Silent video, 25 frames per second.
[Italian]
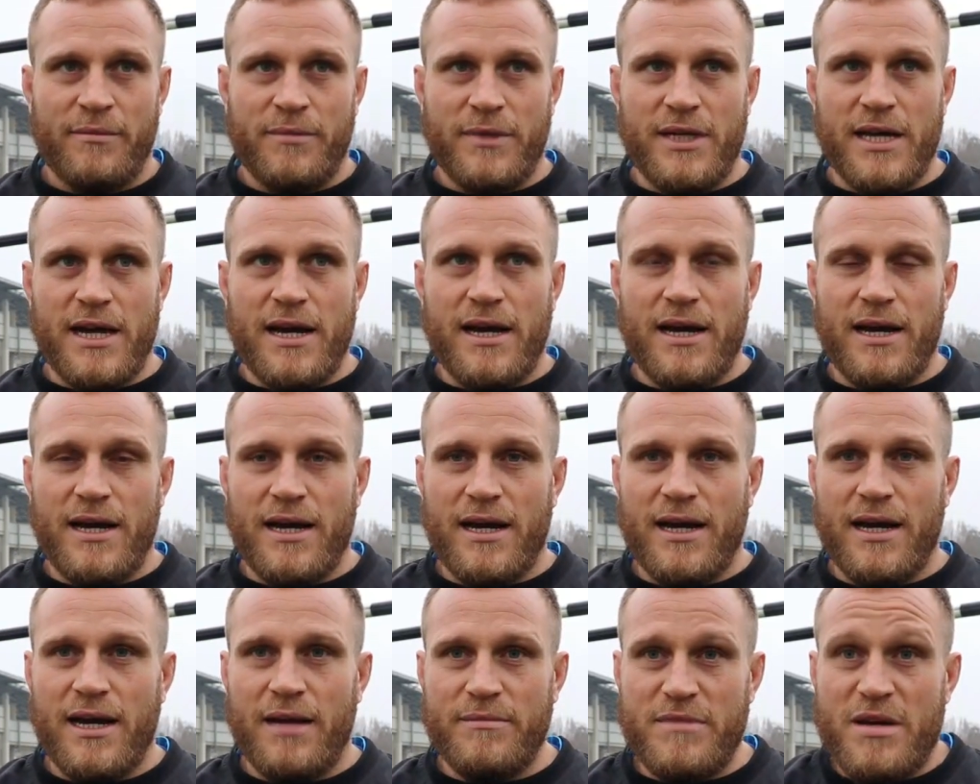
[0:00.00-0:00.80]
mi
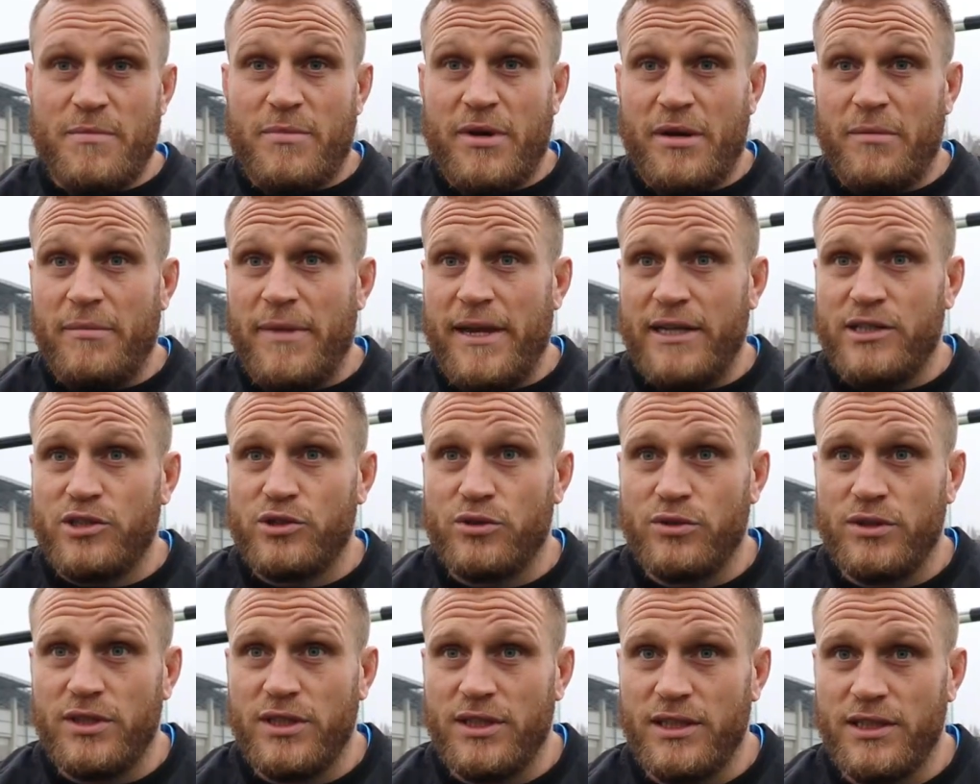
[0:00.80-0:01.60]
ha, mi ha
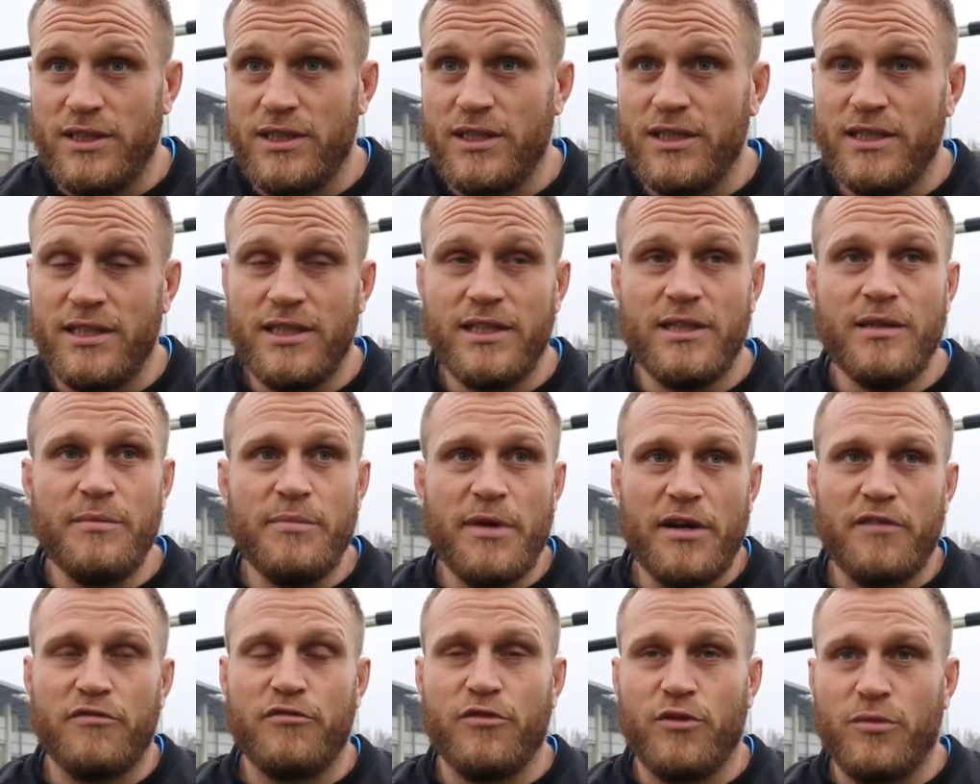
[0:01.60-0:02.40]
permesso di, di, di
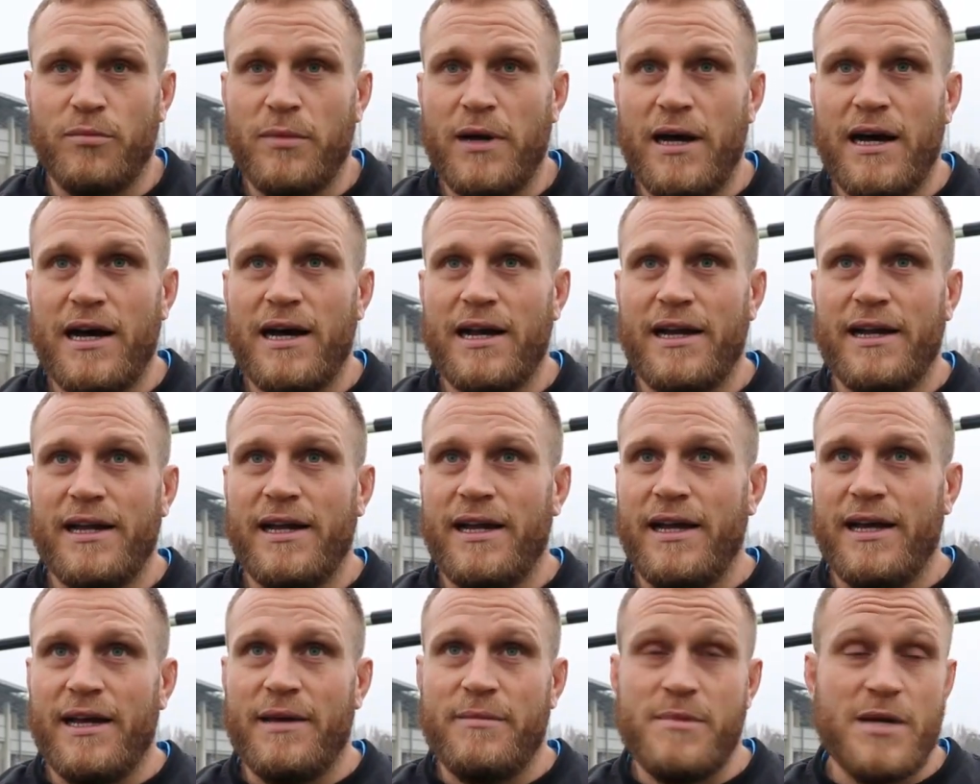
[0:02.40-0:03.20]

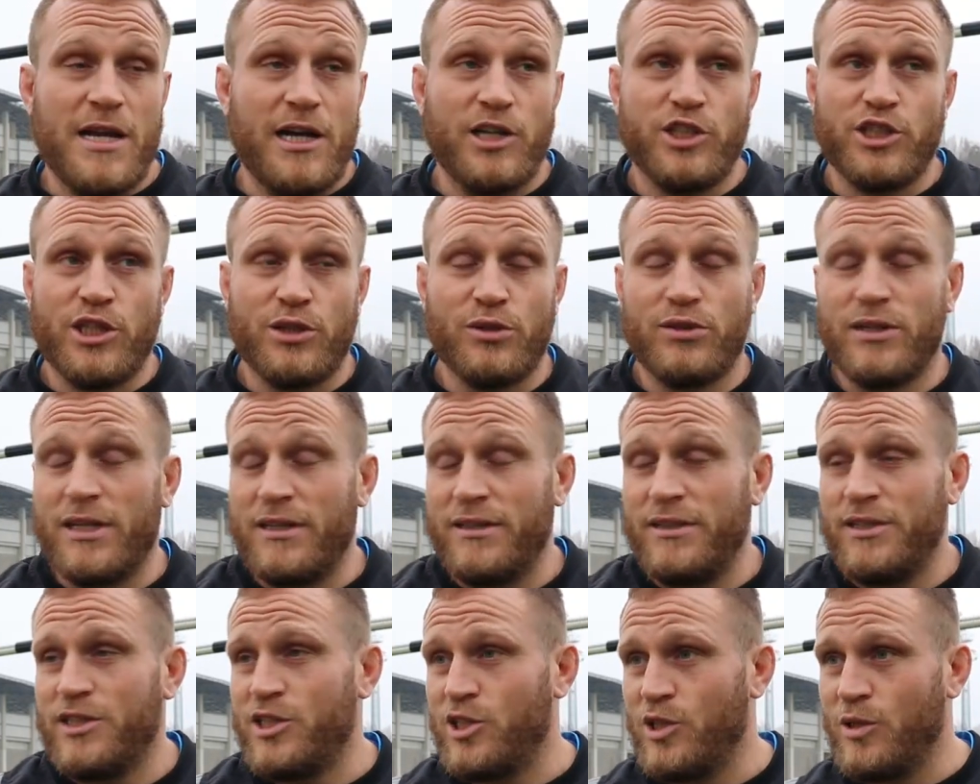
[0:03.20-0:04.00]
performare e mi ha lasciato
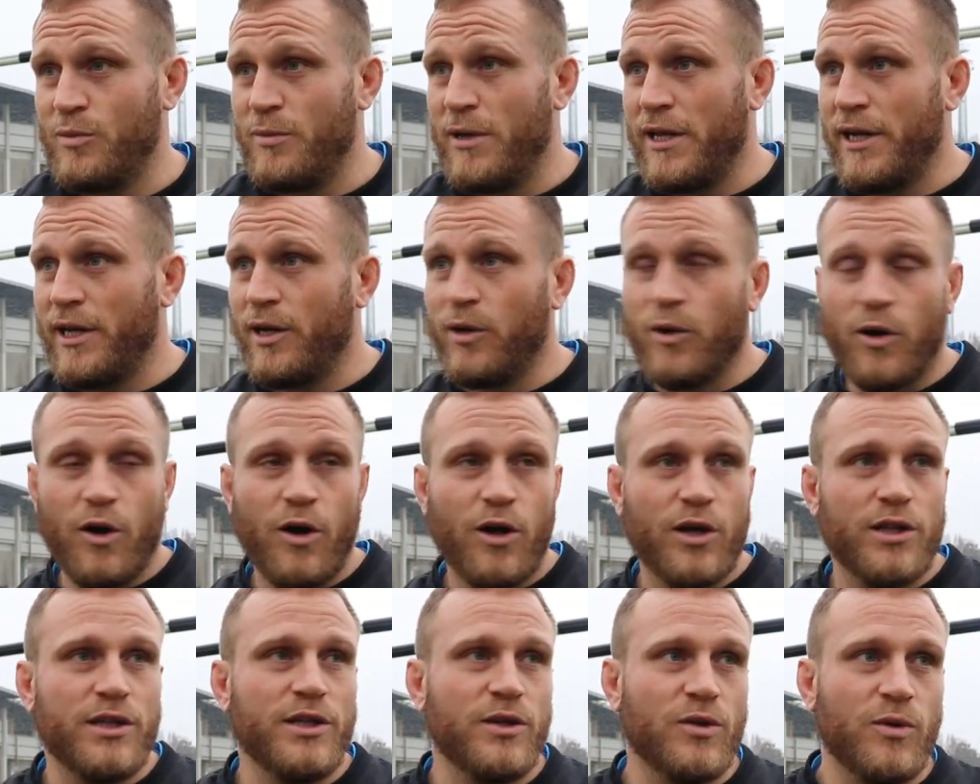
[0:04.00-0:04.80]
tantissimi bei
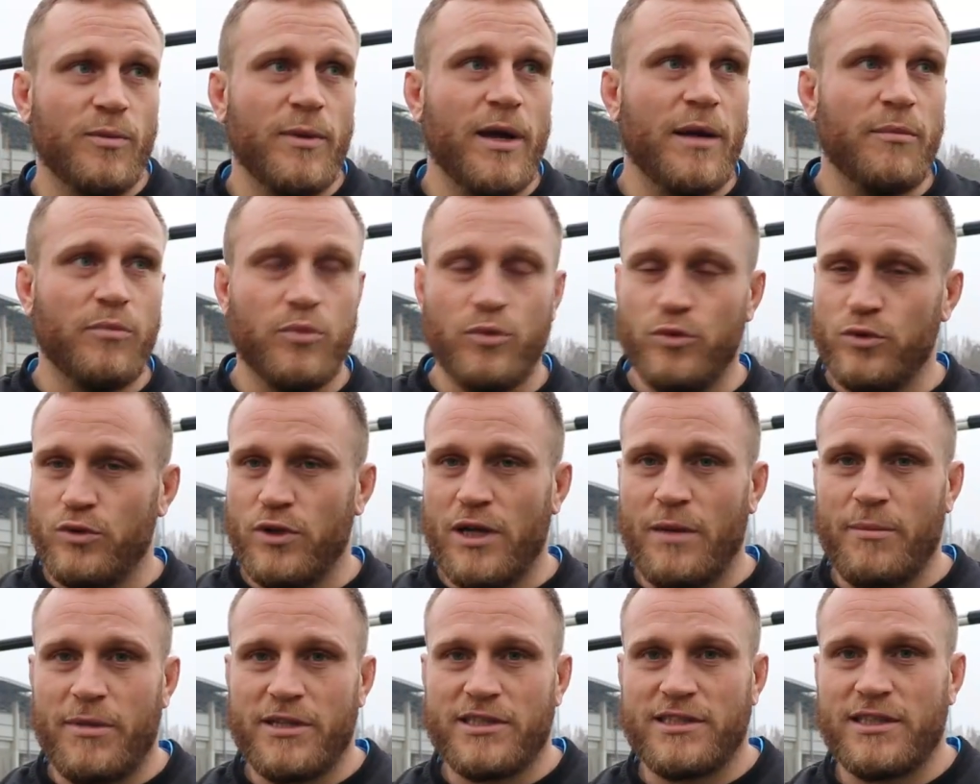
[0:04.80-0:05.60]
ricordi come appunto
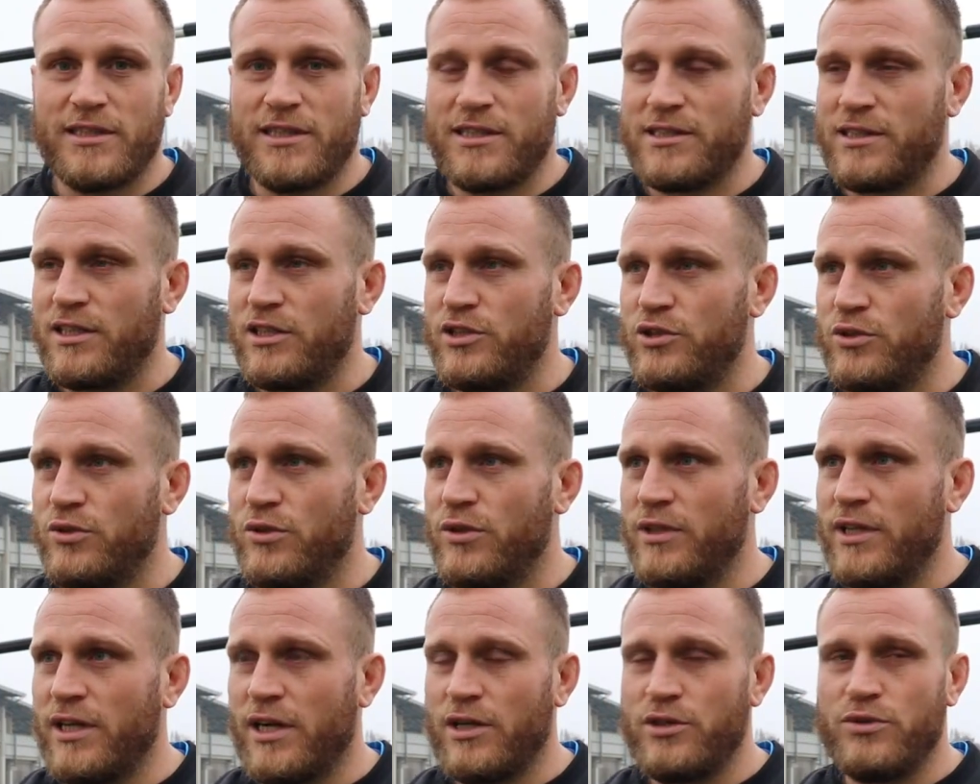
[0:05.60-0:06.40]
la passata
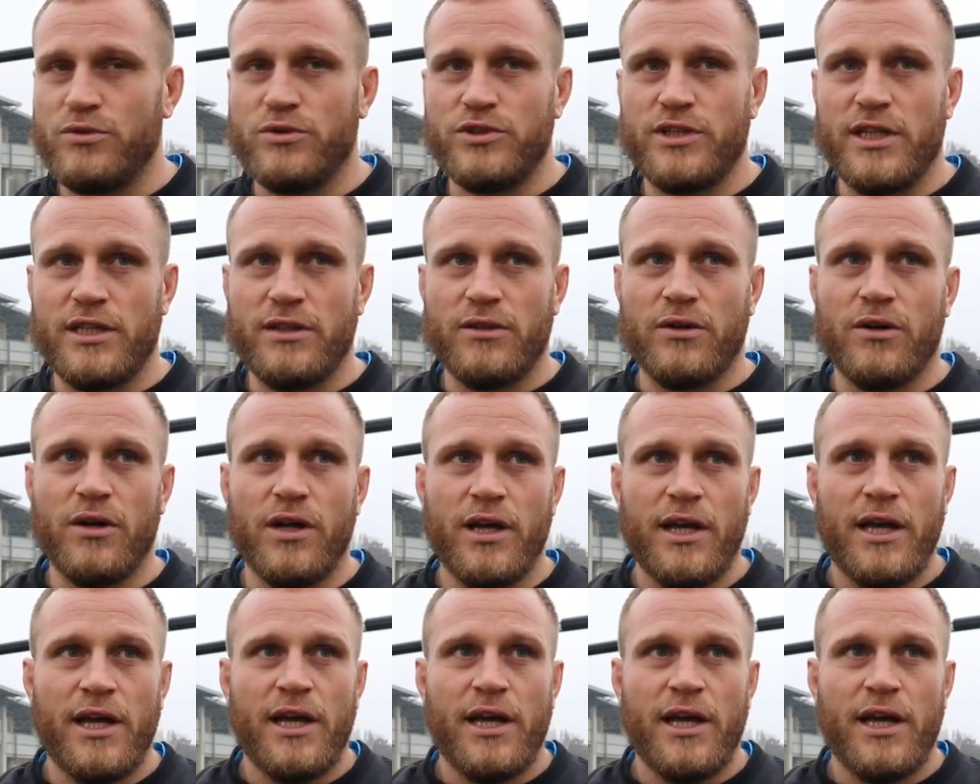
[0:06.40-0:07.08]
stagione raggiungendo